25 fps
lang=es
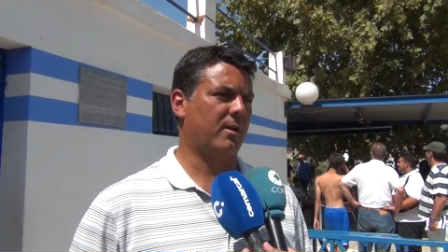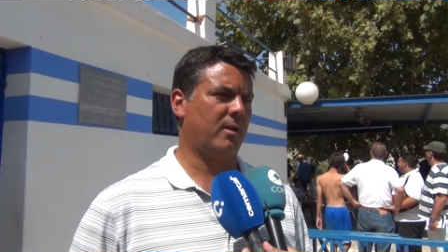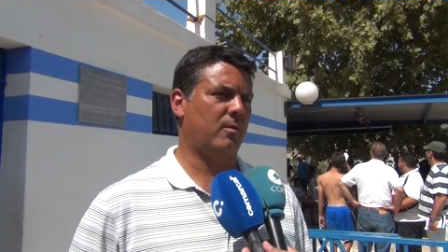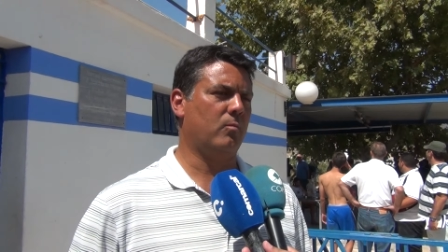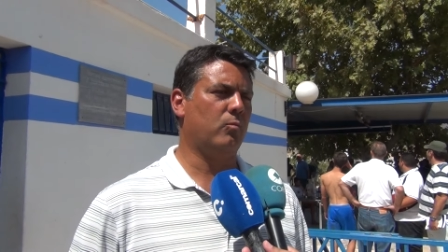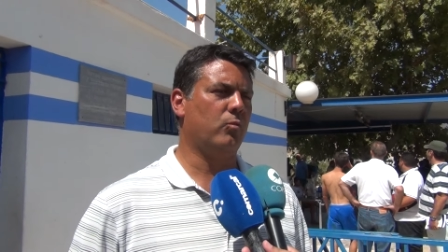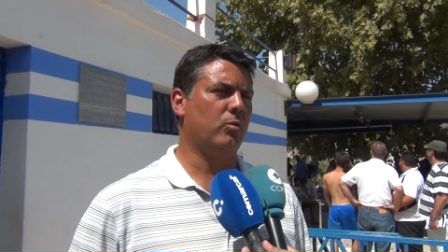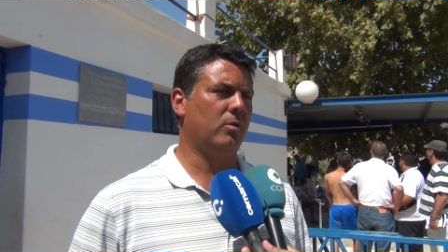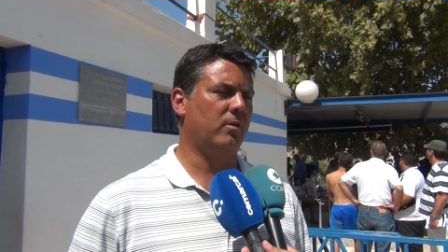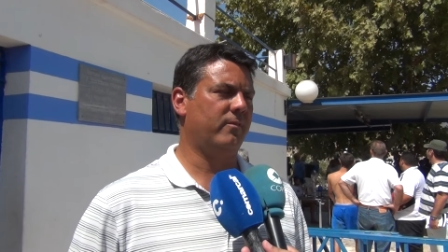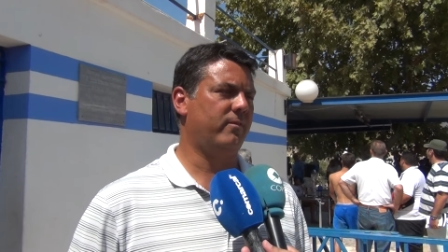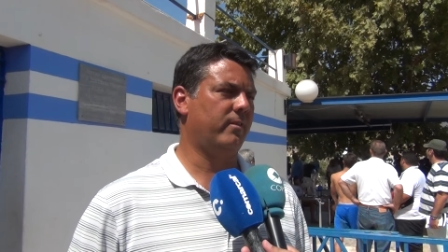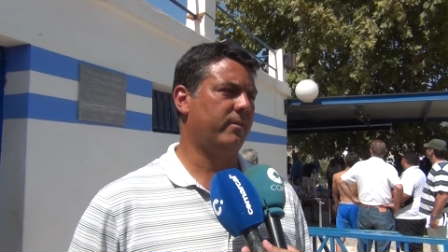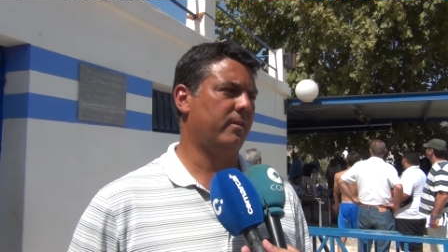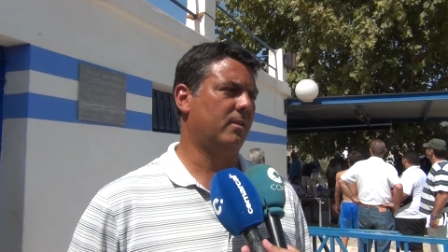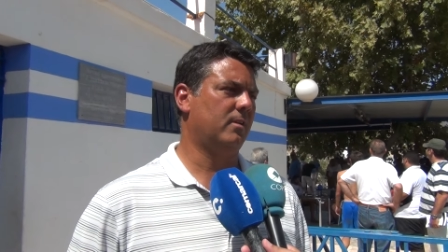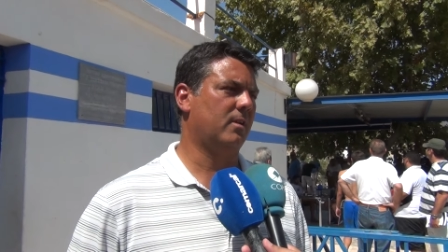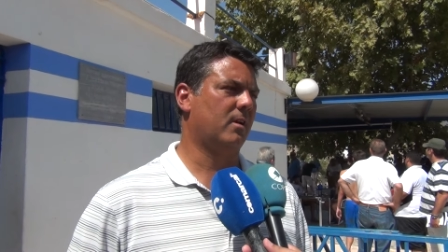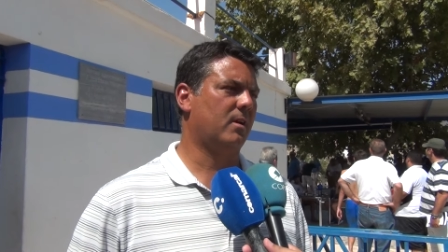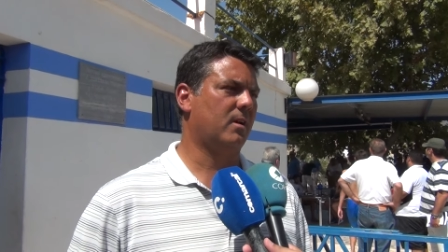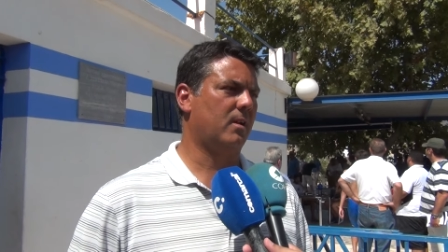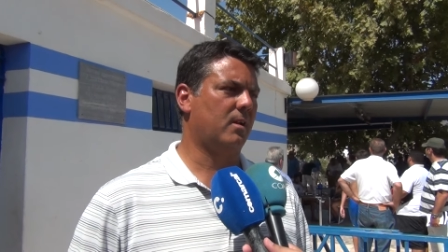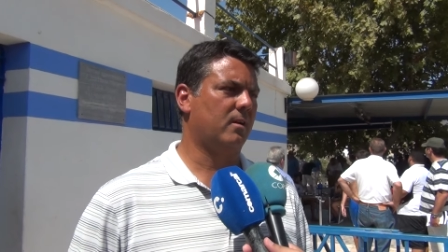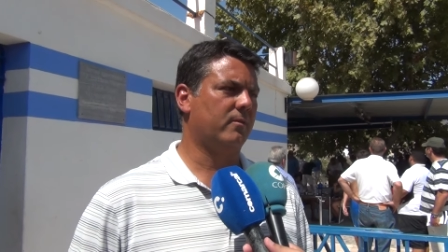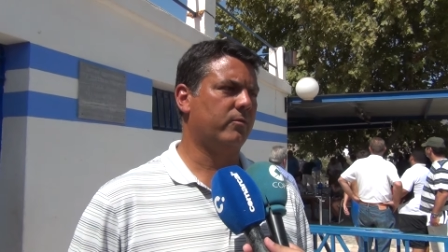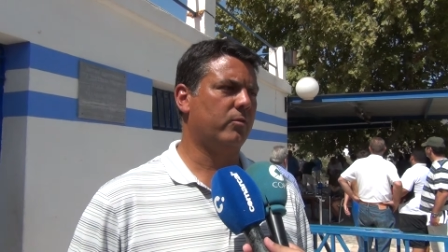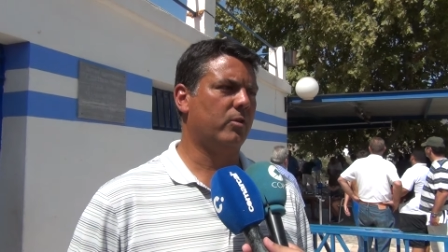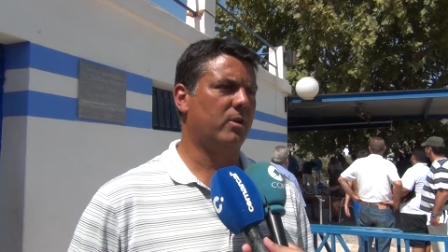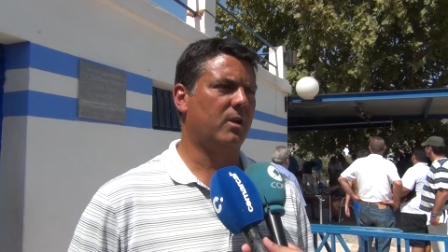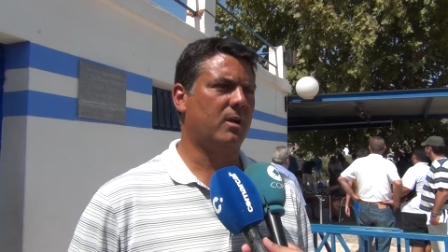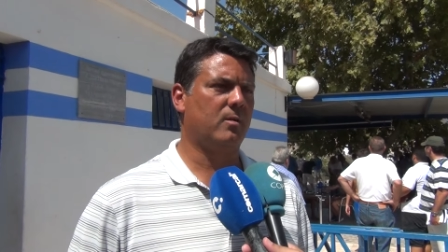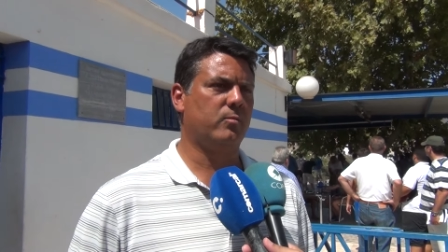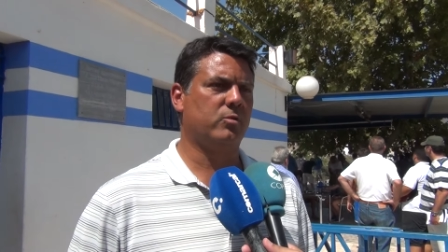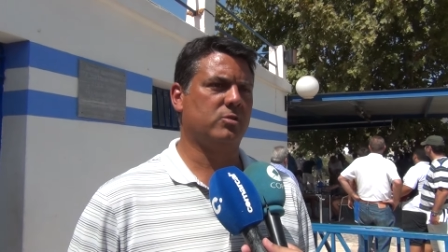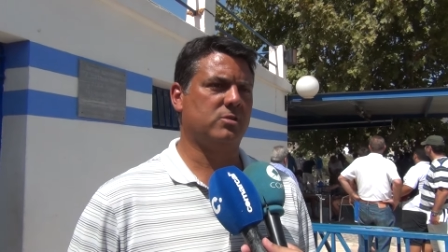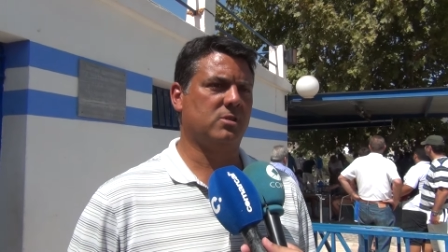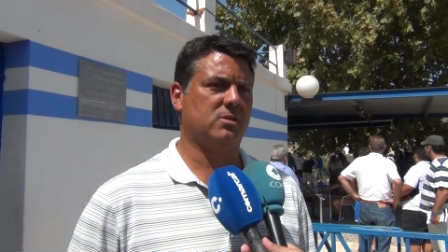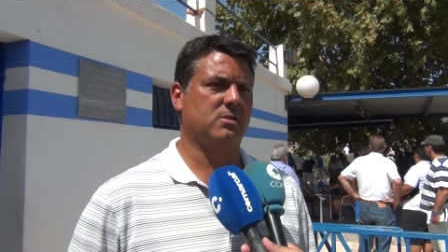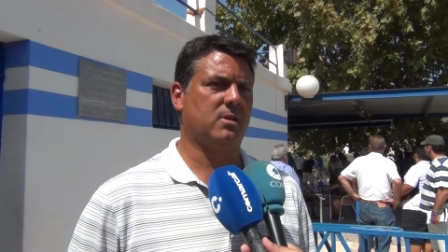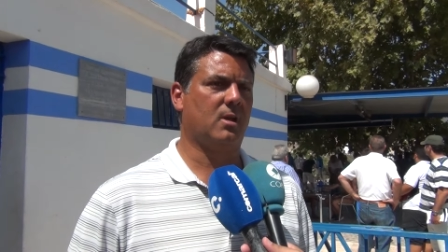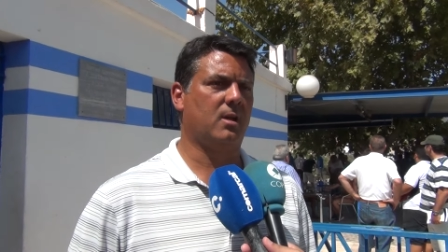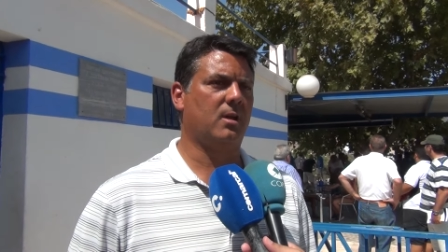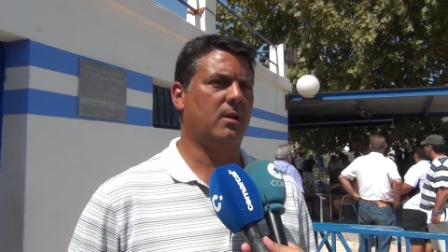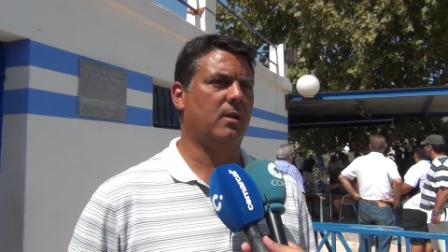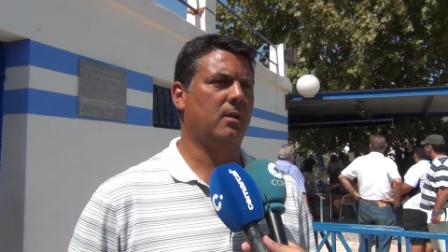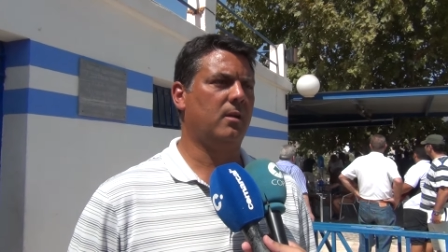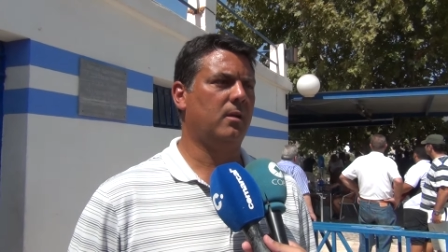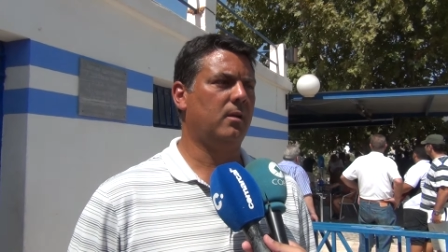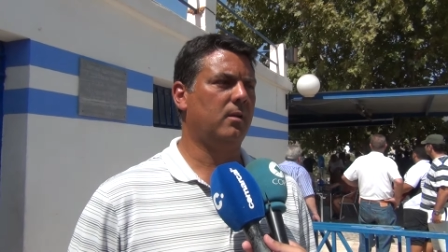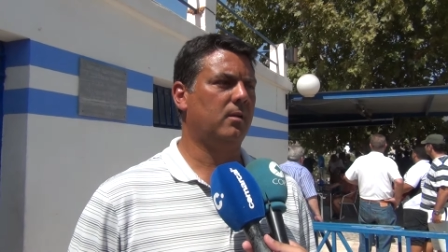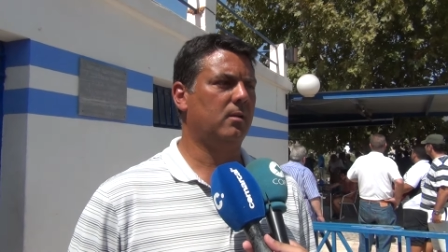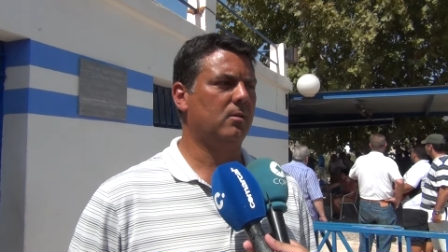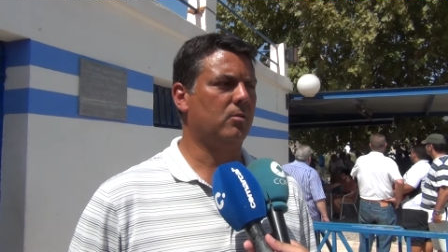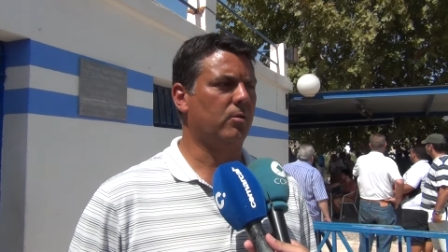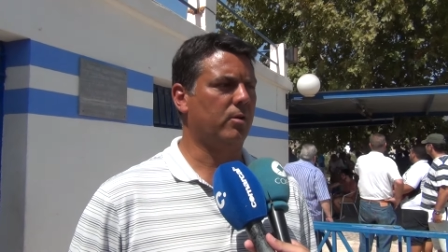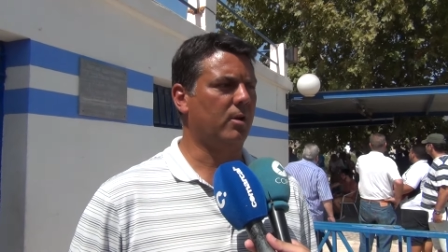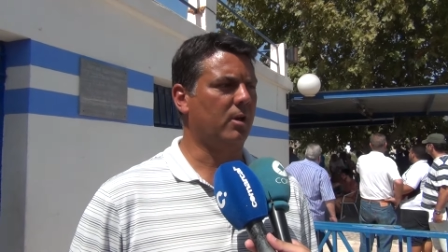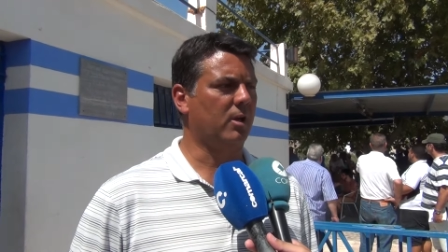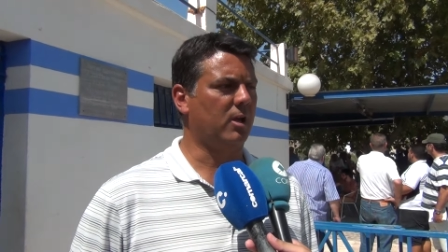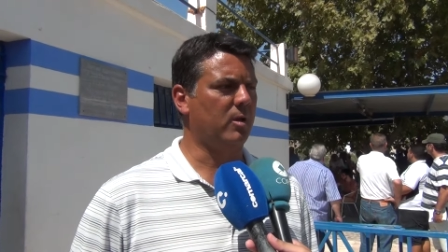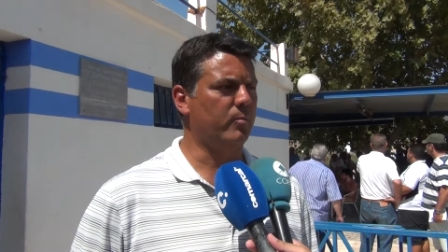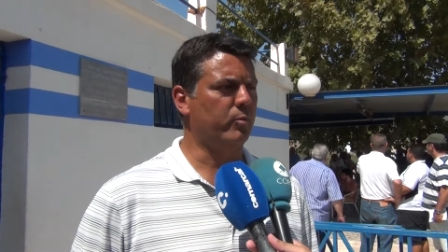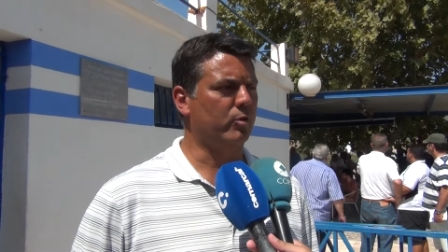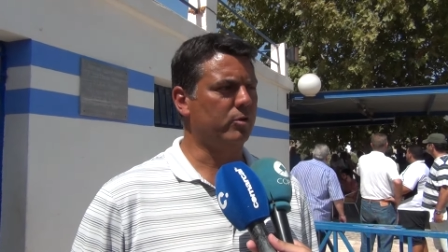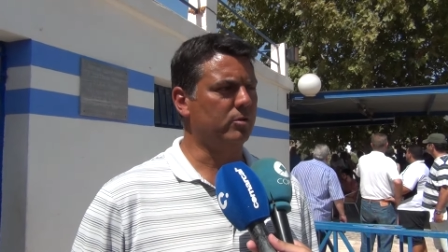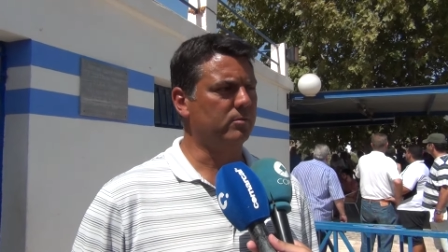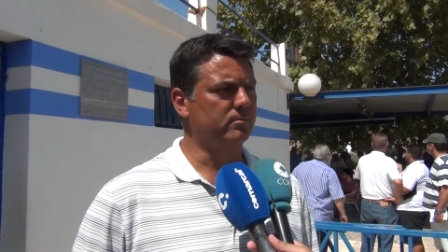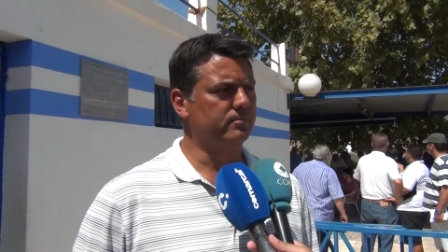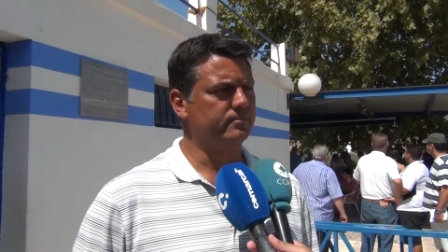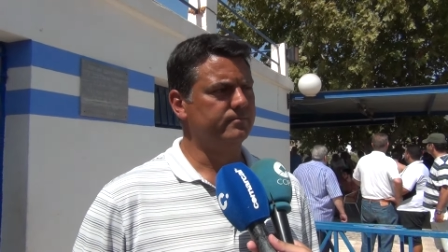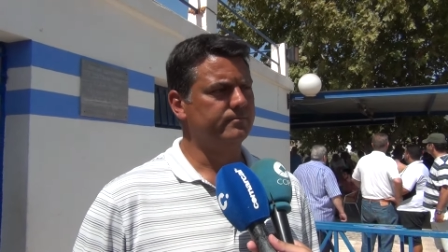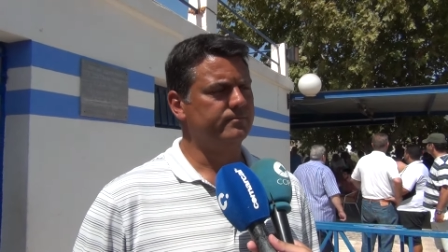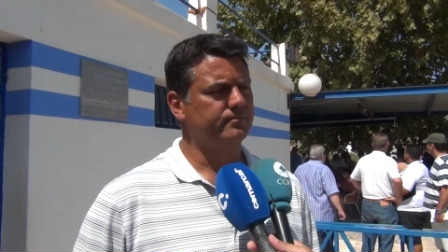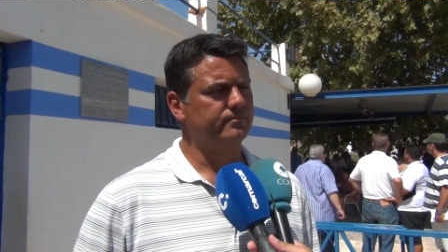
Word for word: que es muy difícil dejarla fuera, pues está ahí con el equipo. ¿no?